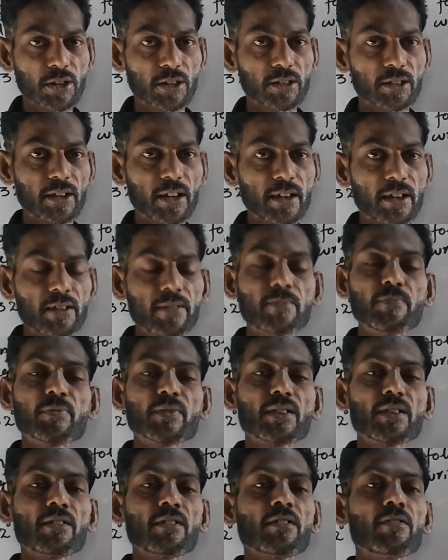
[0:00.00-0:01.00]
सकता है
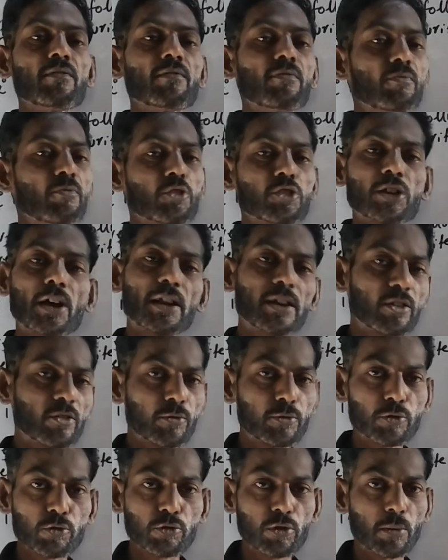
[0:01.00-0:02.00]
वो सारी
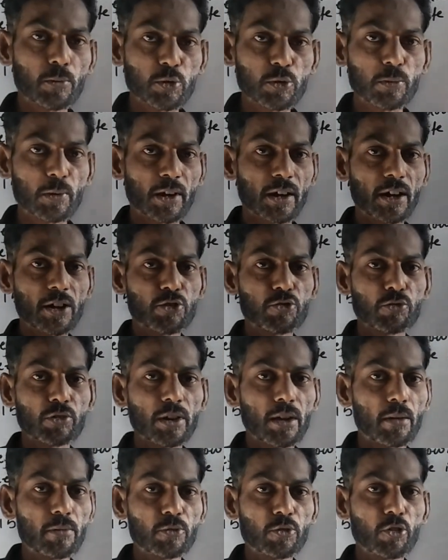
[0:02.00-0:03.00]
गुफ्तु हम उसमें कर चुके
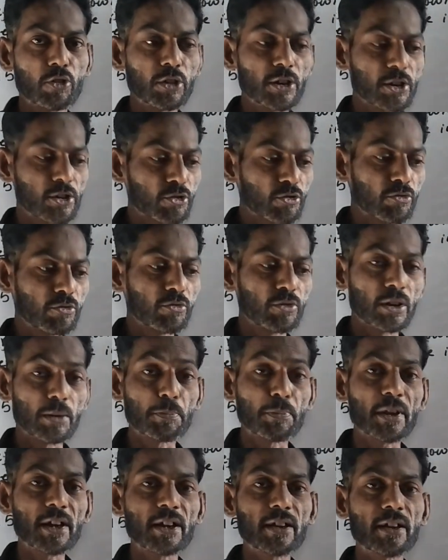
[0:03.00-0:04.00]
हैं अब नो नीड टू
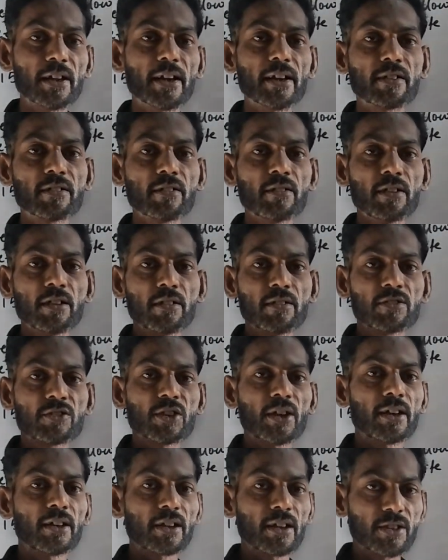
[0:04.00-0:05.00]
रिपीट डेट
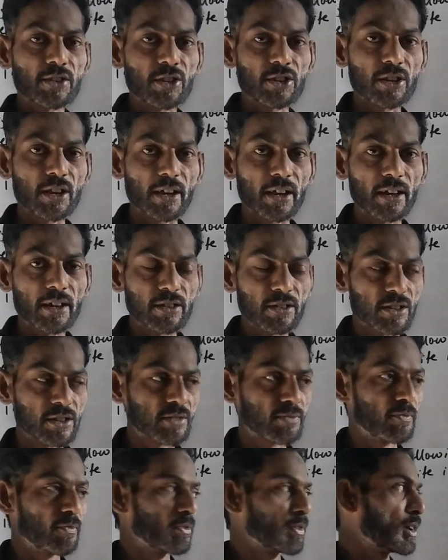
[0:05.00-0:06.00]
सेंटेंसेज अगेन दिस
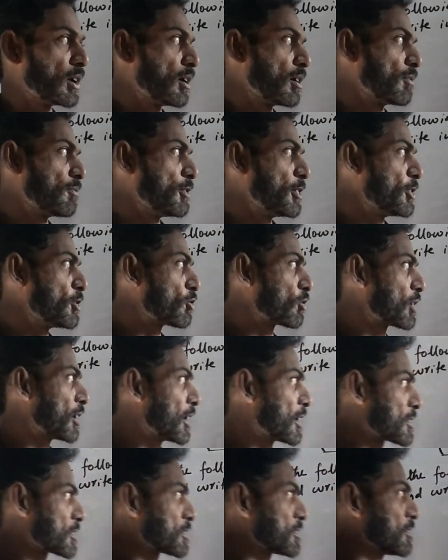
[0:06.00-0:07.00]
वीडियो
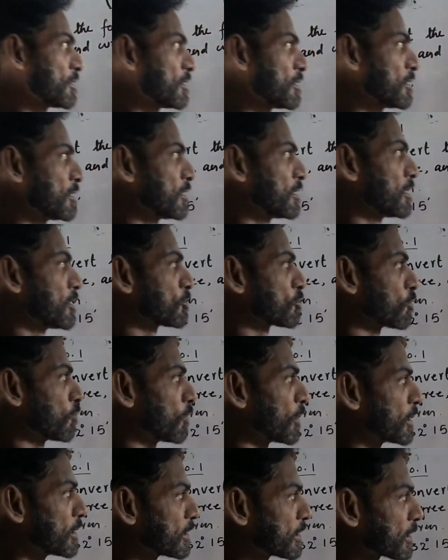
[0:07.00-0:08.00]
क्लास तो
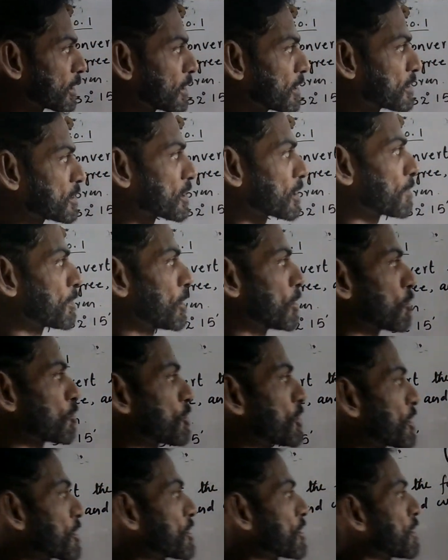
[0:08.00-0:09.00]
वन डिग्री इज़ इक्वल टू
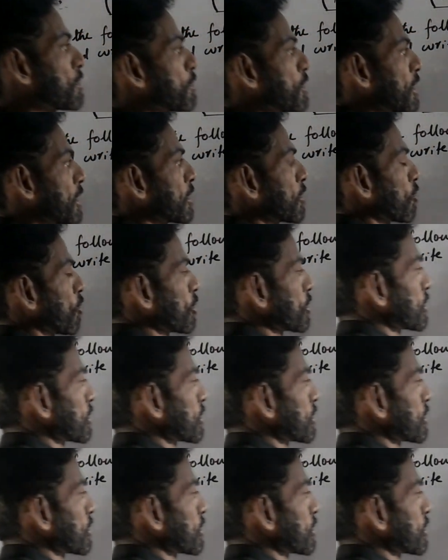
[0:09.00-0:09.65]
सिक्सटी मिनट और